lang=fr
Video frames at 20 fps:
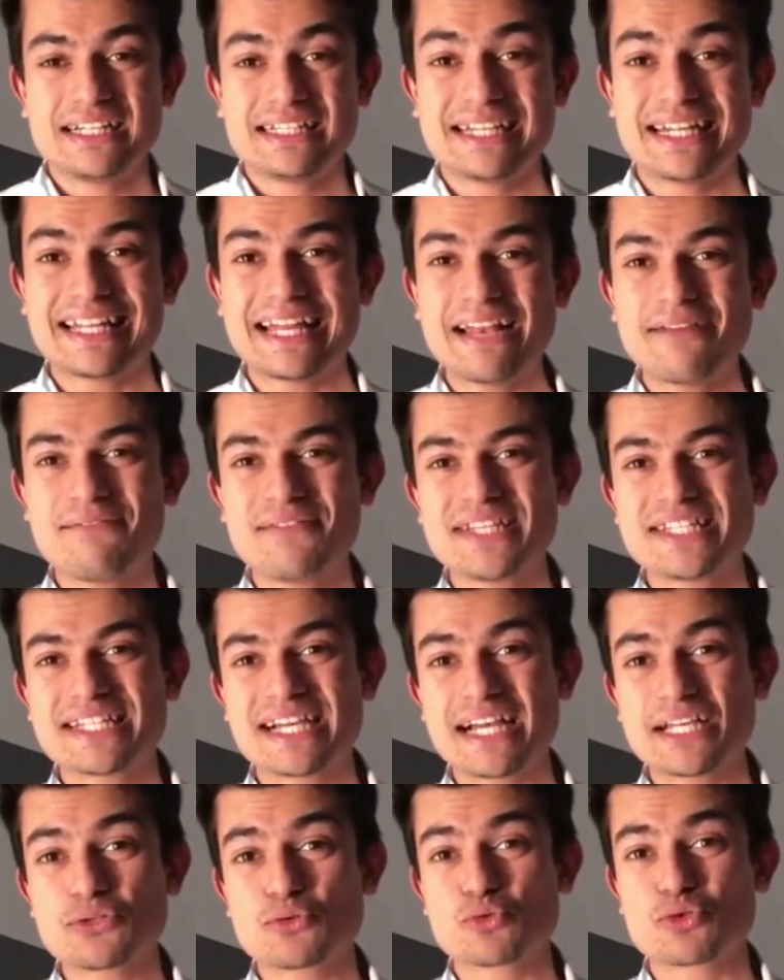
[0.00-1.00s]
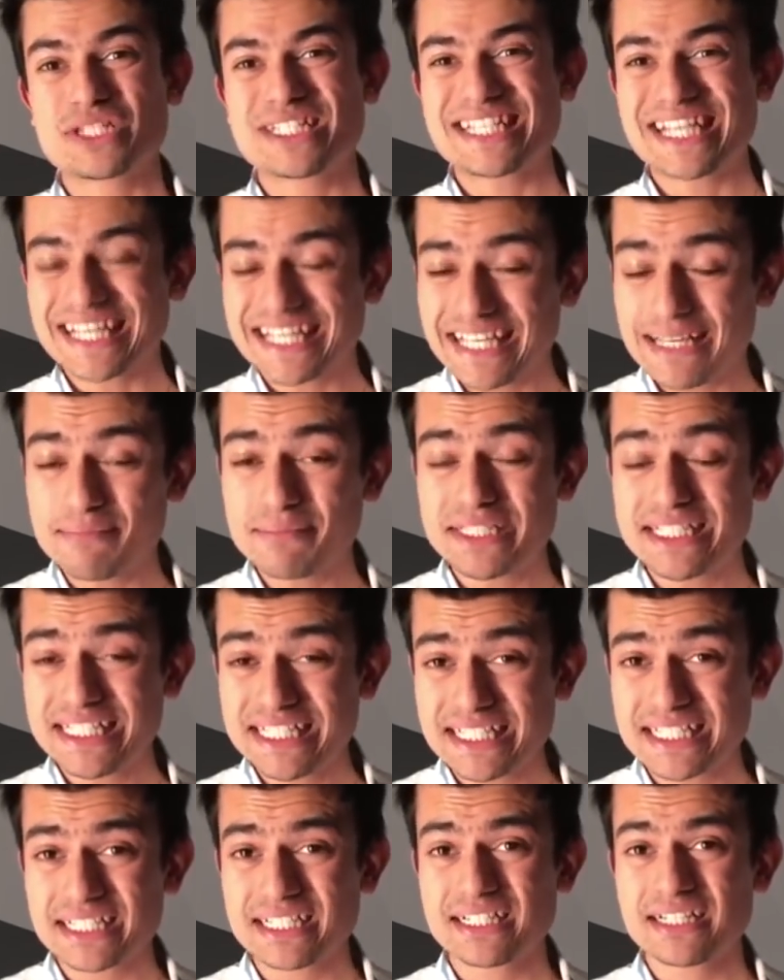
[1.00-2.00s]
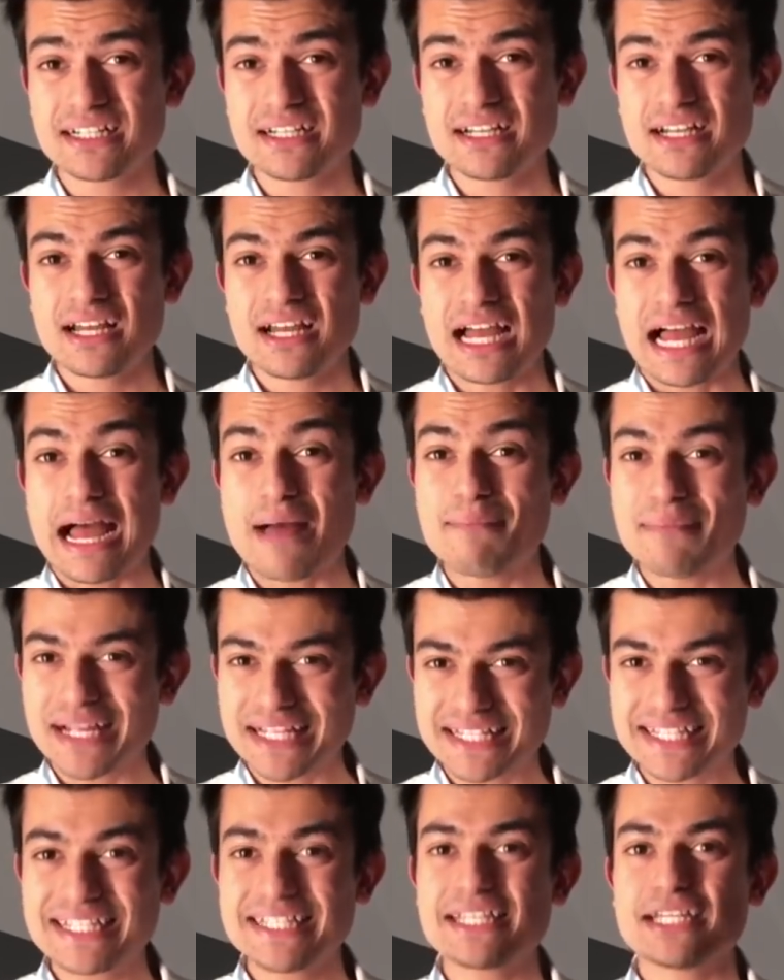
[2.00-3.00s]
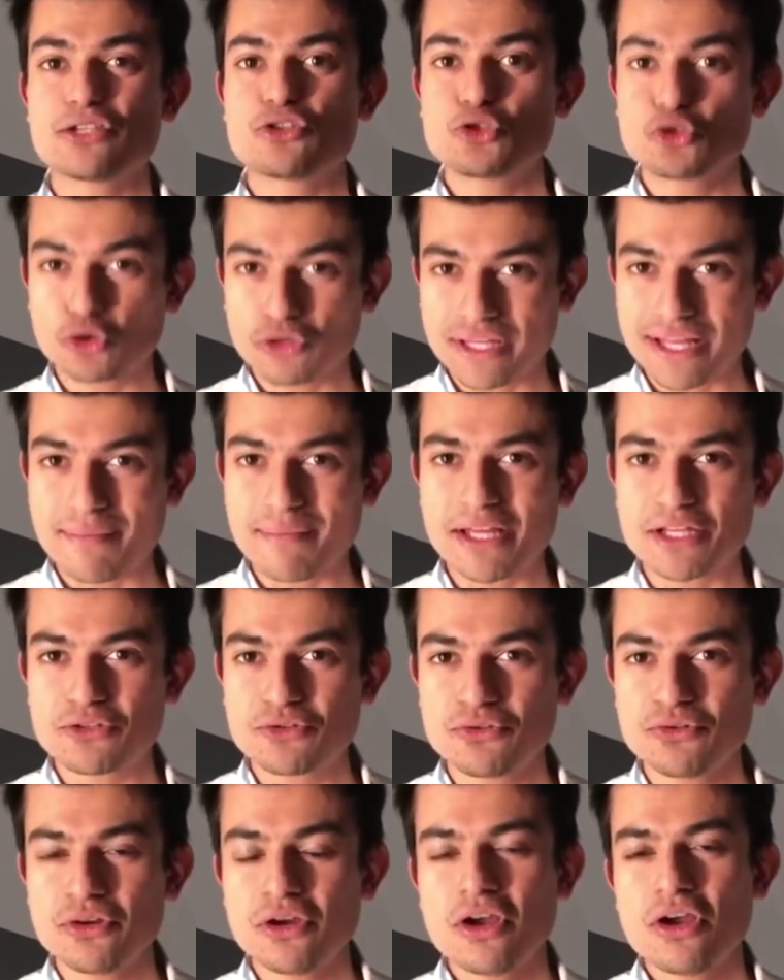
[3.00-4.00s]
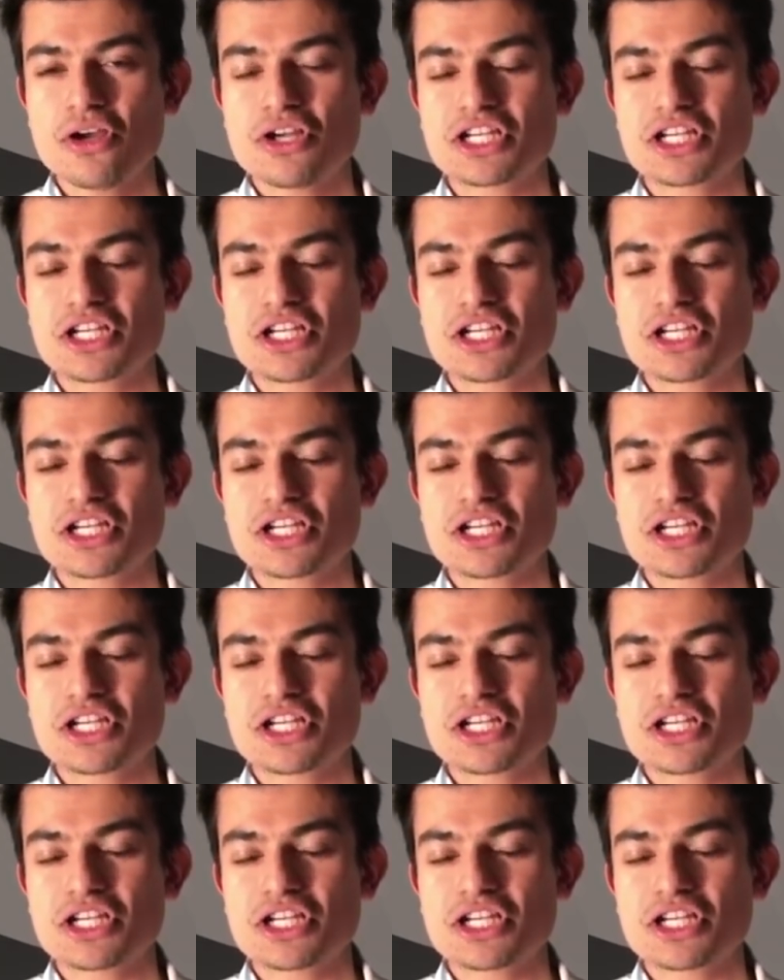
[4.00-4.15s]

Nadal visera son cinquième titre à Madrid sur terre battue.